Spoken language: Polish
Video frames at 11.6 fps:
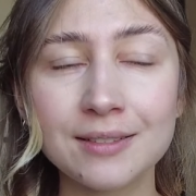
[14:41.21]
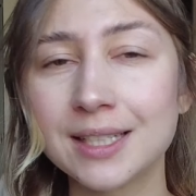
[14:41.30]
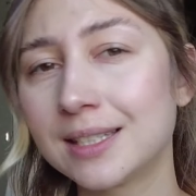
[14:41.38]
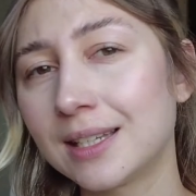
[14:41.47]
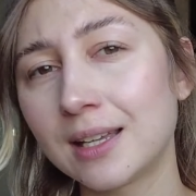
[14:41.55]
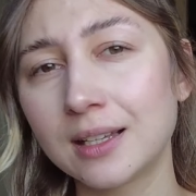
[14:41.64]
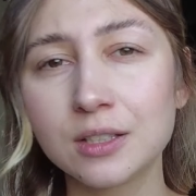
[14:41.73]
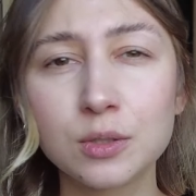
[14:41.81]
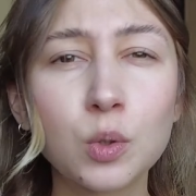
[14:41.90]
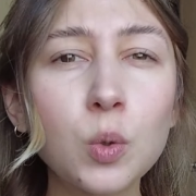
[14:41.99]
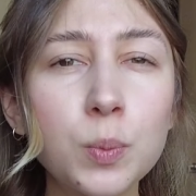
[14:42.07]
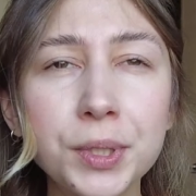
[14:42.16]
wiecie, jakieś
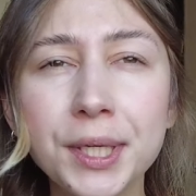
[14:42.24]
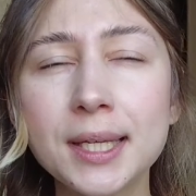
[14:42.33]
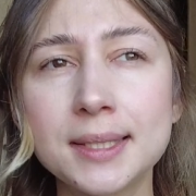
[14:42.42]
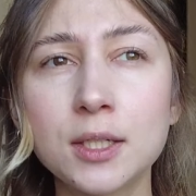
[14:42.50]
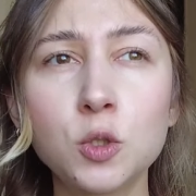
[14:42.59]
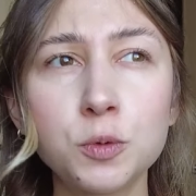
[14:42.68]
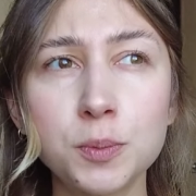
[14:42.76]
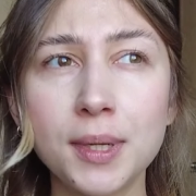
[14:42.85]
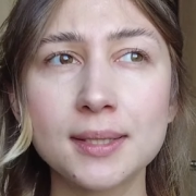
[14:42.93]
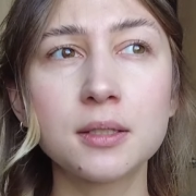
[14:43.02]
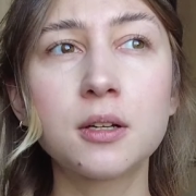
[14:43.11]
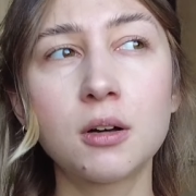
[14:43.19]
kubki, chcę kupić
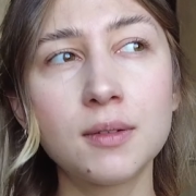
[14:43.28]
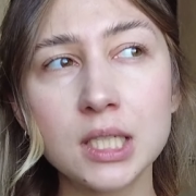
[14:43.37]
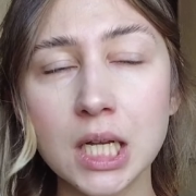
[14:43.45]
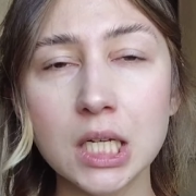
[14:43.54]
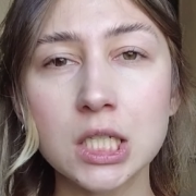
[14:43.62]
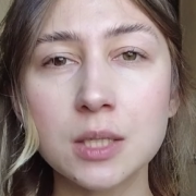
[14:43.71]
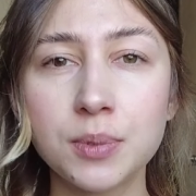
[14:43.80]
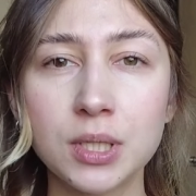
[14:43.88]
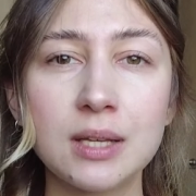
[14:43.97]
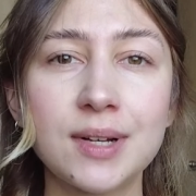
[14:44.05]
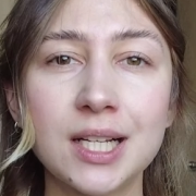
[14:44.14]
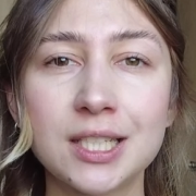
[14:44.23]
plastikowe rzeczy,
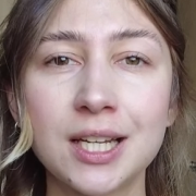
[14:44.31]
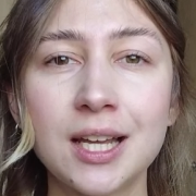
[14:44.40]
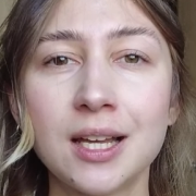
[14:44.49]
ponieważ